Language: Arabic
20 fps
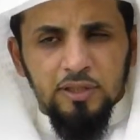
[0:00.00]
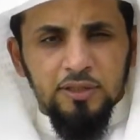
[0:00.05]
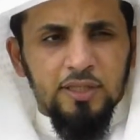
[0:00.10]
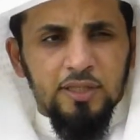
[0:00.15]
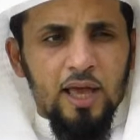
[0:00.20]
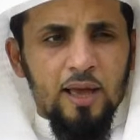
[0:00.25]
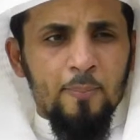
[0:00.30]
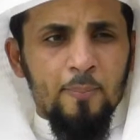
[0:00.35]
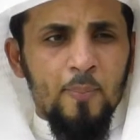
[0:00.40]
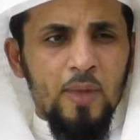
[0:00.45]

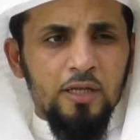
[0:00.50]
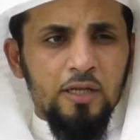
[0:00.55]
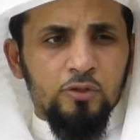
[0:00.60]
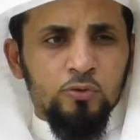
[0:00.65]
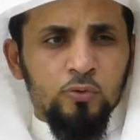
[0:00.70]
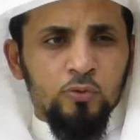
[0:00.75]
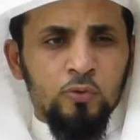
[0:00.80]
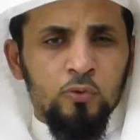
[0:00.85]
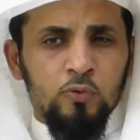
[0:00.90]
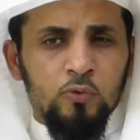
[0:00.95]

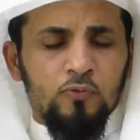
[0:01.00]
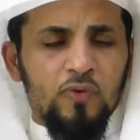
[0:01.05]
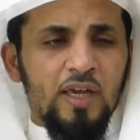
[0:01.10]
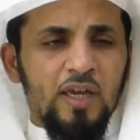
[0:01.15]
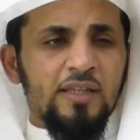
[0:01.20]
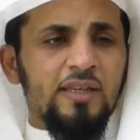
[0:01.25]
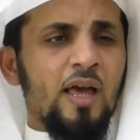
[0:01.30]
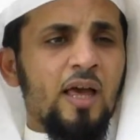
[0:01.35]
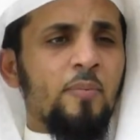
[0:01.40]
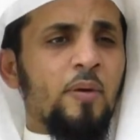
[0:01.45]
تأملته
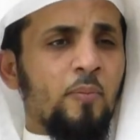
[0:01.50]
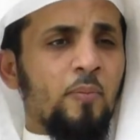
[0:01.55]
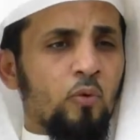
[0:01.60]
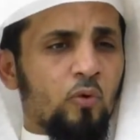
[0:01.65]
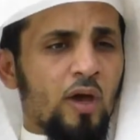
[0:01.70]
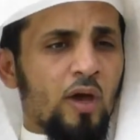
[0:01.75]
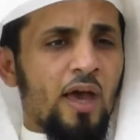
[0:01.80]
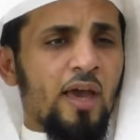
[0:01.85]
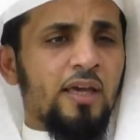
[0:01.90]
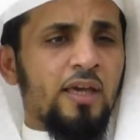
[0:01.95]
فإذا
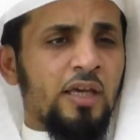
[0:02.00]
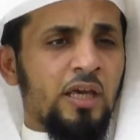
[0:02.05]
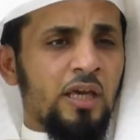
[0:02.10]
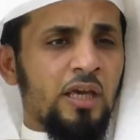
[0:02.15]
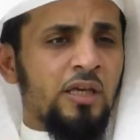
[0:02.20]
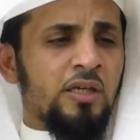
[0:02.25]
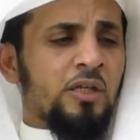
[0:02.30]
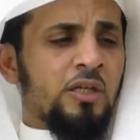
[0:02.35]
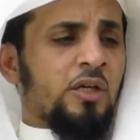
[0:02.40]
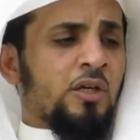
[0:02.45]

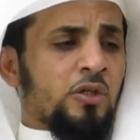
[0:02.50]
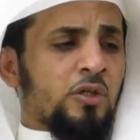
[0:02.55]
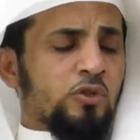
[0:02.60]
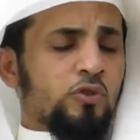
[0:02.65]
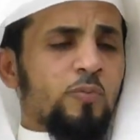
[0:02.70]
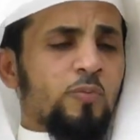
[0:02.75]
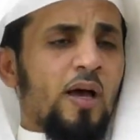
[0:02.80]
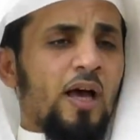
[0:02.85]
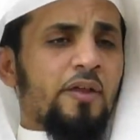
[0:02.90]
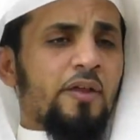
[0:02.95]
ببكائه
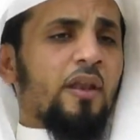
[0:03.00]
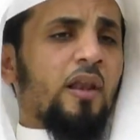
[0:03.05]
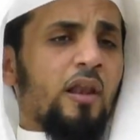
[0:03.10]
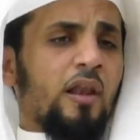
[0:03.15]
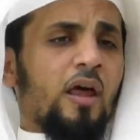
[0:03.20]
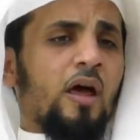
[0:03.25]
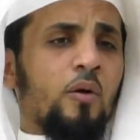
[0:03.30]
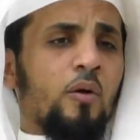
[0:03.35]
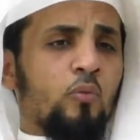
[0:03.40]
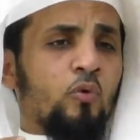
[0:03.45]
سبحان
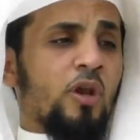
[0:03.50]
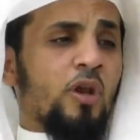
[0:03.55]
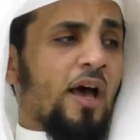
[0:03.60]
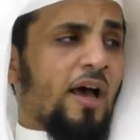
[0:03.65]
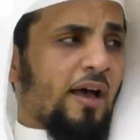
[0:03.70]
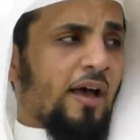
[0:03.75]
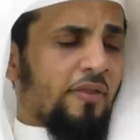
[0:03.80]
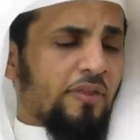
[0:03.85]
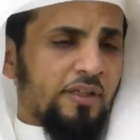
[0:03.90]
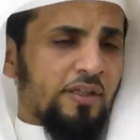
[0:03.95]
الله
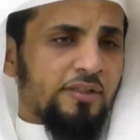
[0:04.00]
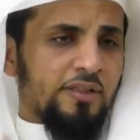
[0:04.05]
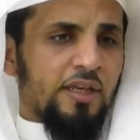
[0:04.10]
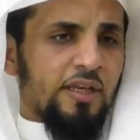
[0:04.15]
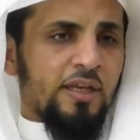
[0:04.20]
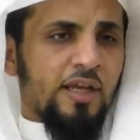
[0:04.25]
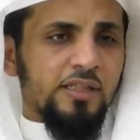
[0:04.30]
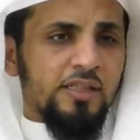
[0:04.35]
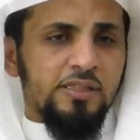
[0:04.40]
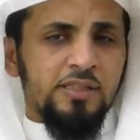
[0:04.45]
ملاحظ عند
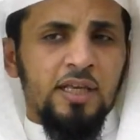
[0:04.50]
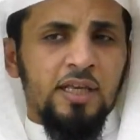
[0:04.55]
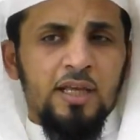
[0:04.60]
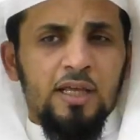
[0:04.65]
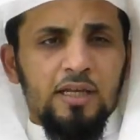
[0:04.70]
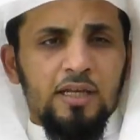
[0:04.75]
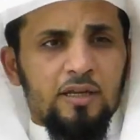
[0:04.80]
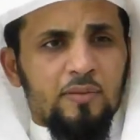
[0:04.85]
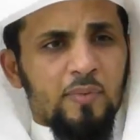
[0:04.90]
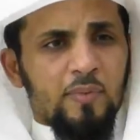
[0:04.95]
الناس
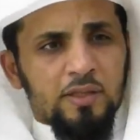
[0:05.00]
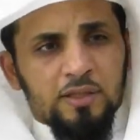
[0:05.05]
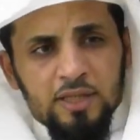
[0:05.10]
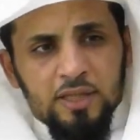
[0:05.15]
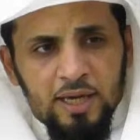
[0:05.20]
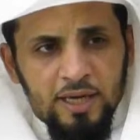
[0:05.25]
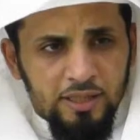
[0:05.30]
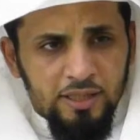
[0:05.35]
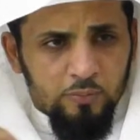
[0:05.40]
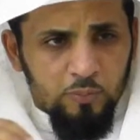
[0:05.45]
لما
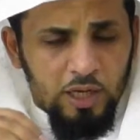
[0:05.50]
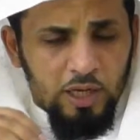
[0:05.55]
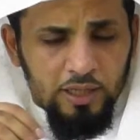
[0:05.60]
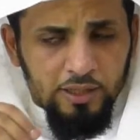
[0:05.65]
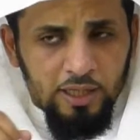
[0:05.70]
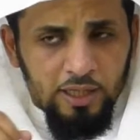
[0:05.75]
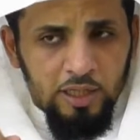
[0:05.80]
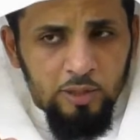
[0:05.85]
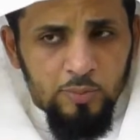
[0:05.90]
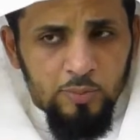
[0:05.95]
انتهيت من
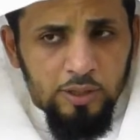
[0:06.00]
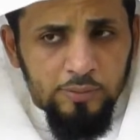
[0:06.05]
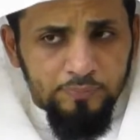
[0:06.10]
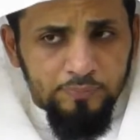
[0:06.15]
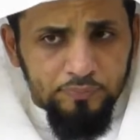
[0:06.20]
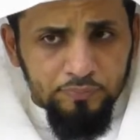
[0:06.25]
الكلمة